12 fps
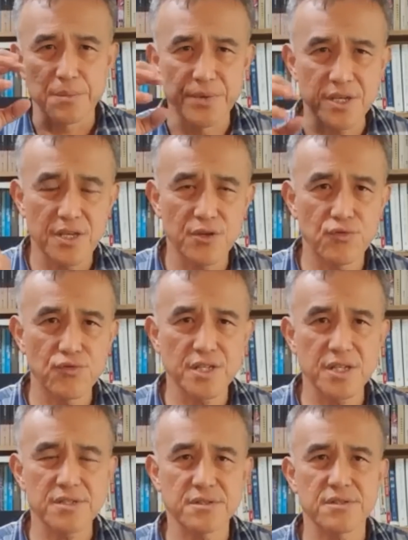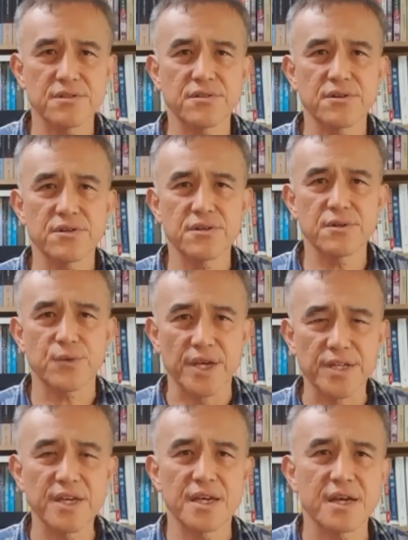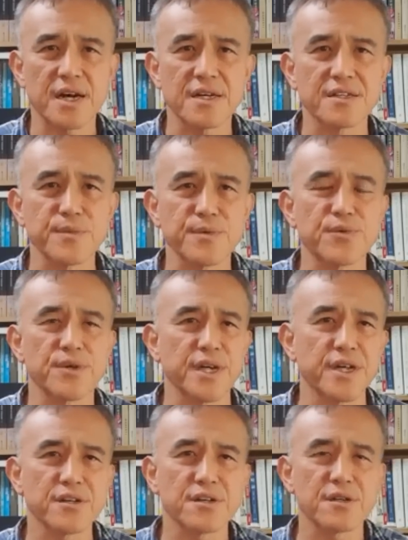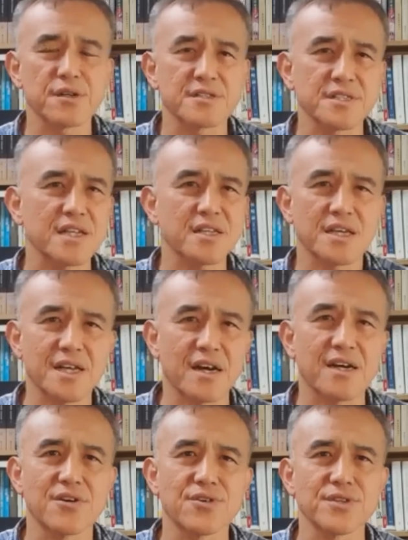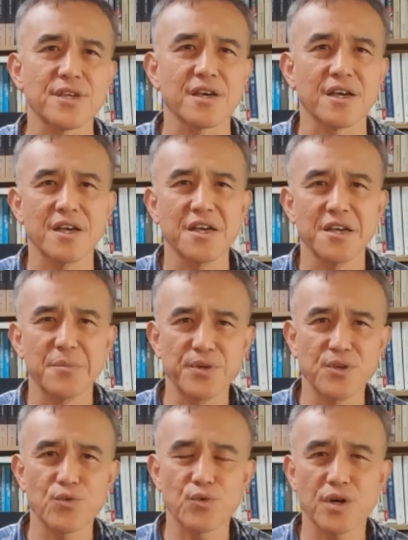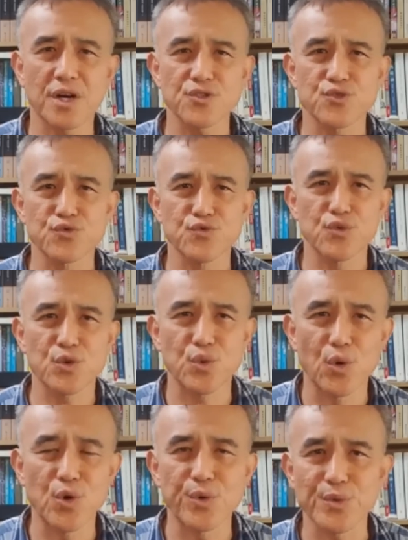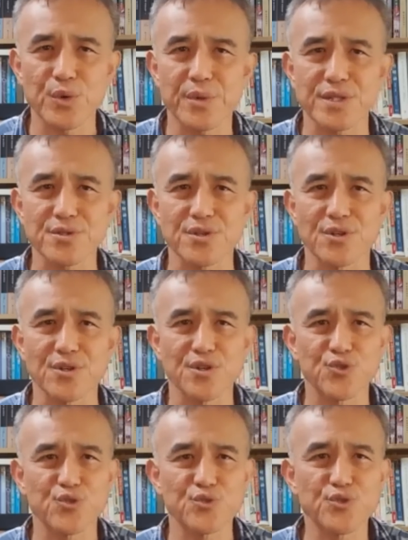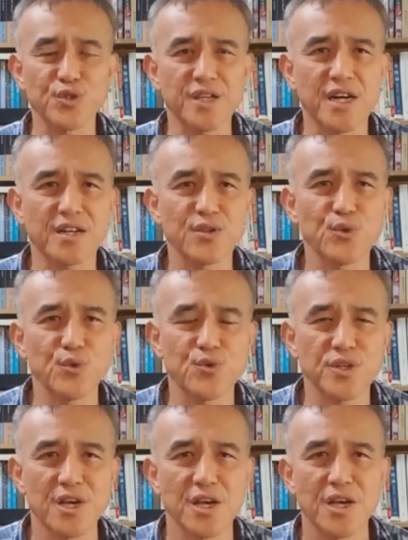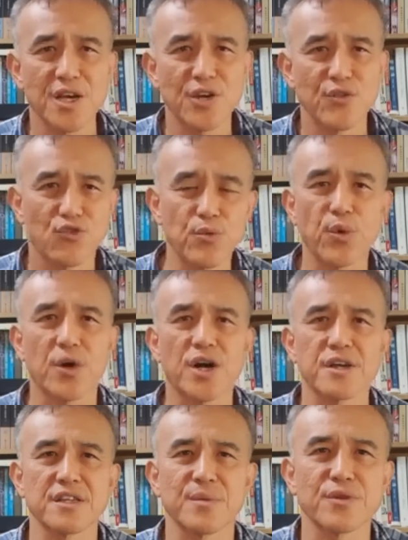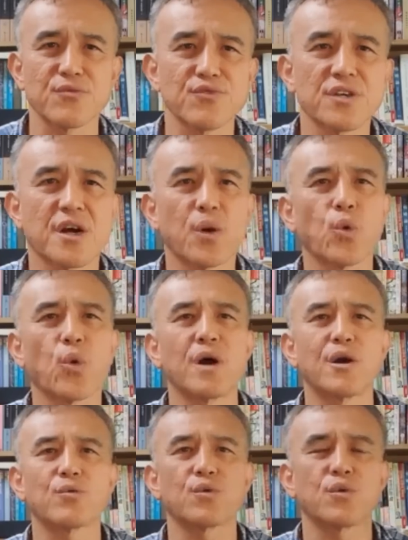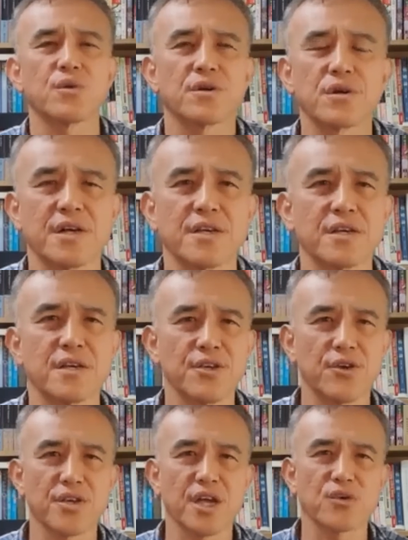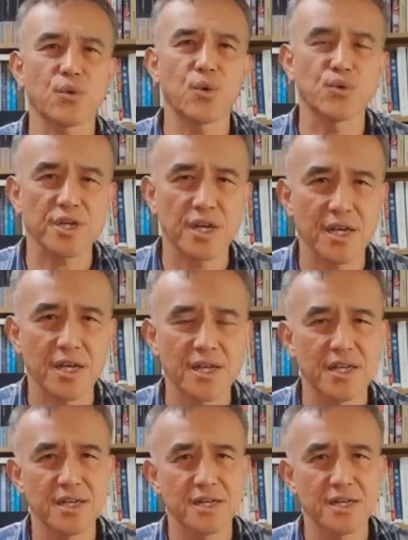미국이 쓰는 거는 굉장히 강한 힘이고 얘네들은 상당히 약한 건데 미국과 중국을 동국으로 봐서 중국이 하는 요구에 굴복하게 되면 우리가 공화국 아니 영향력 공작에